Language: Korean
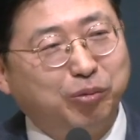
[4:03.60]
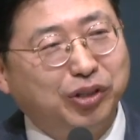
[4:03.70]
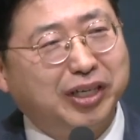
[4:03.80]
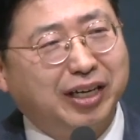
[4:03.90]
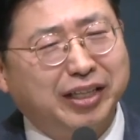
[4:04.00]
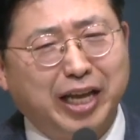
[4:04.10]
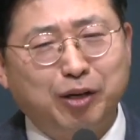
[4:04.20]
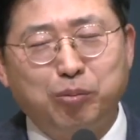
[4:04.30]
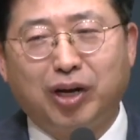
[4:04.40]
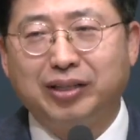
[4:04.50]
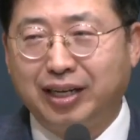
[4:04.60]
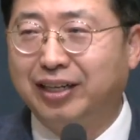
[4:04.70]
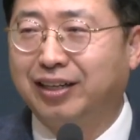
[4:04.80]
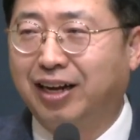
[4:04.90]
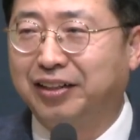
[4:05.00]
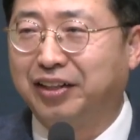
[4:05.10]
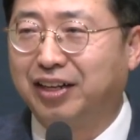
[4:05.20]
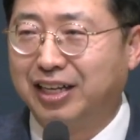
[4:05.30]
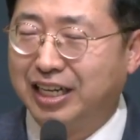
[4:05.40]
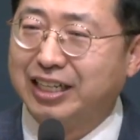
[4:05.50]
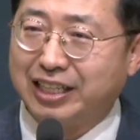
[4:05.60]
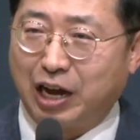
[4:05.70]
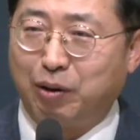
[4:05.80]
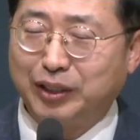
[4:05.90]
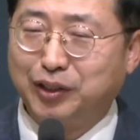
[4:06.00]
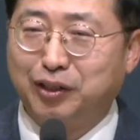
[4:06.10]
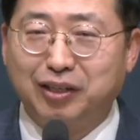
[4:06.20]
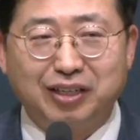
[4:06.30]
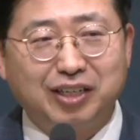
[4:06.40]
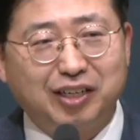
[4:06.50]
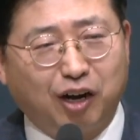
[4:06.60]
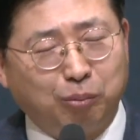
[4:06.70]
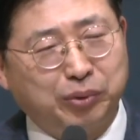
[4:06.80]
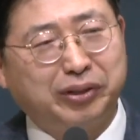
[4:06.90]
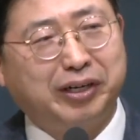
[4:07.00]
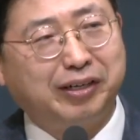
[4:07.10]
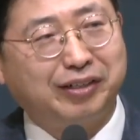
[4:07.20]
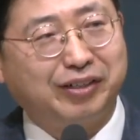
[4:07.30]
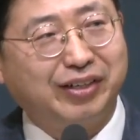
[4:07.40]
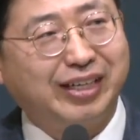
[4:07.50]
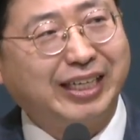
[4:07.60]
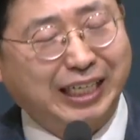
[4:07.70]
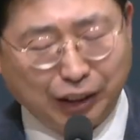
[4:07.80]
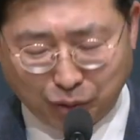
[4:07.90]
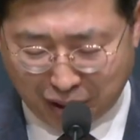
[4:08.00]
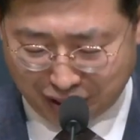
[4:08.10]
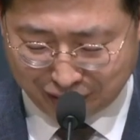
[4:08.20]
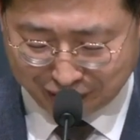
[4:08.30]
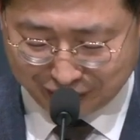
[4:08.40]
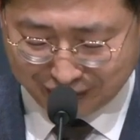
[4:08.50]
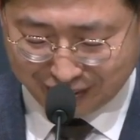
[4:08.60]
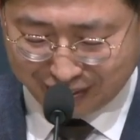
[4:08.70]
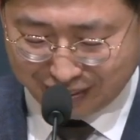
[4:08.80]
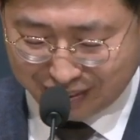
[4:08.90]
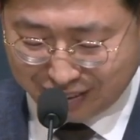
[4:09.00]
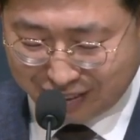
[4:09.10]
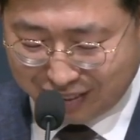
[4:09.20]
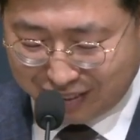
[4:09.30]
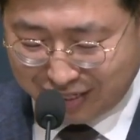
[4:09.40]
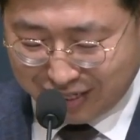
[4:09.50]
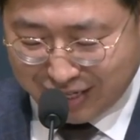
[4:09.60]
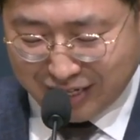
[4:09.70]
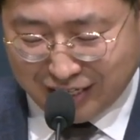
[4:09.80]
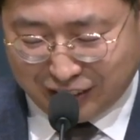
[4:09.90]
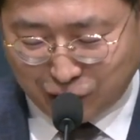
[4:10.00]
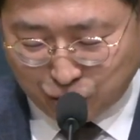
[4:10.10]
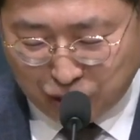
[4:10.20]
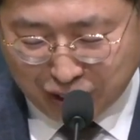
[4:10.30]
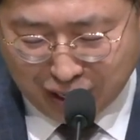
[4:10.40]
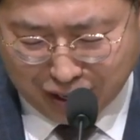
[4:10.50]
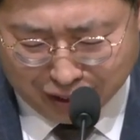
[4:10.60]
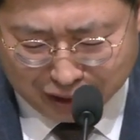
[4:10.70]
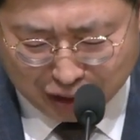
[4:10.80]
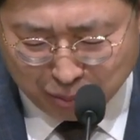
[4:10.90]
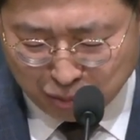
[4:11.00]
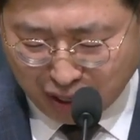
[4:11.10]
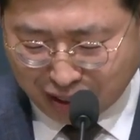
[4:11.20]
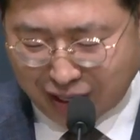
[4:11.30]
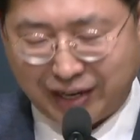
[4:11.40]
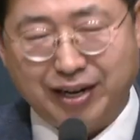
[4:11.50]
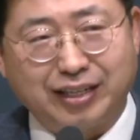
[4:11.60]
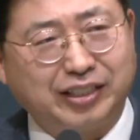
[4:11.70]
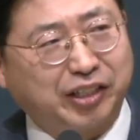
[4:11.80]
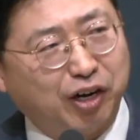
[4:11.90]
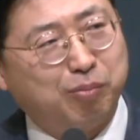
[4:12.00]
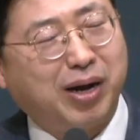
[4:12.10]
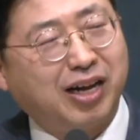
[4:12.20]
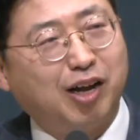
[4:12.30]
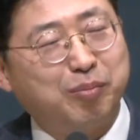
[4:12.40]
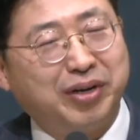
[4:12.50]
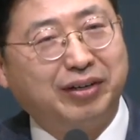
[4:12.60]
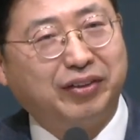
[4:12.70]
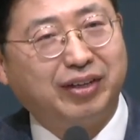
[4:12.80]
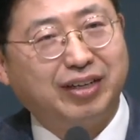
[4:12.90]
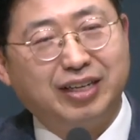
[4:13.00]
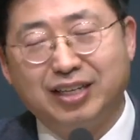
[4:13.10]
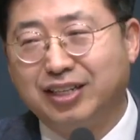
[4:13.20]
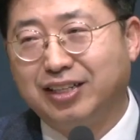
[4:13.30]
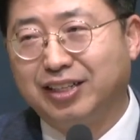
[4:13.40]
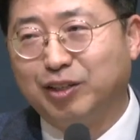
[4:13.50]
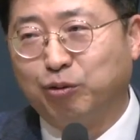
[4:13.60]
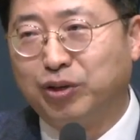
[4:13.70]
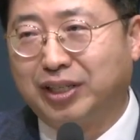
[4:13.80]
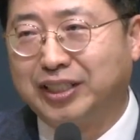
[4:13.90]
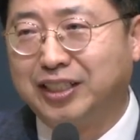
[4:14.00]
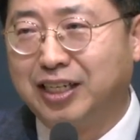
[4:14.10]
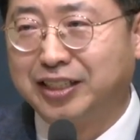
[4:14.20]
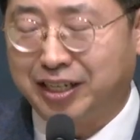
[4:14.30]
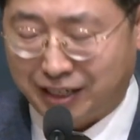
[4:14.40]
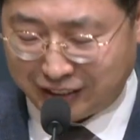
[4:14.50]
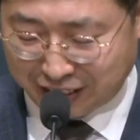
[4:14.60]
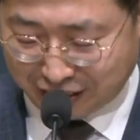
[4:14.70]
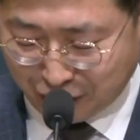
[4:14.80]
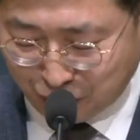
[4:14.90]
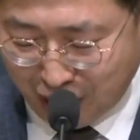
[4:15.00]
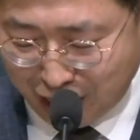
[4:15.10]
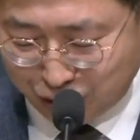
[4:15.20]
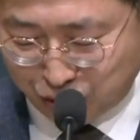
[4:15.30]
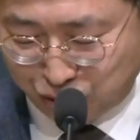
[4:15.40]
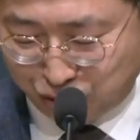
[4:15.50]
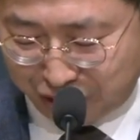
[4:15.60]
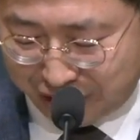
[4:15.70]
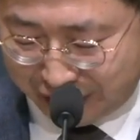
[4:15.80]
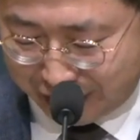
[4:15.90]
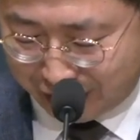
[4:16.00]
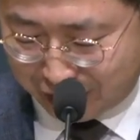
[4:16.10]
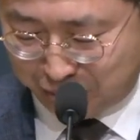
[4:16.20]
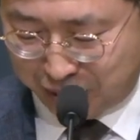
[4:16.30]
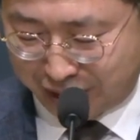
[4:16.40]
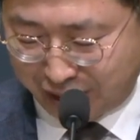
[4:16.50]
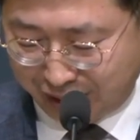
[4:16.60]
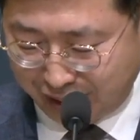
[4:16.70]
그 문제가 내 힘으로 안 되니까 나와서 엎드리는 거예요. 기도하는 거예요. 즉, 우리가 심각하게 절박하면 우리가 신앙생활을 제대로 할 수 있는 것입니다.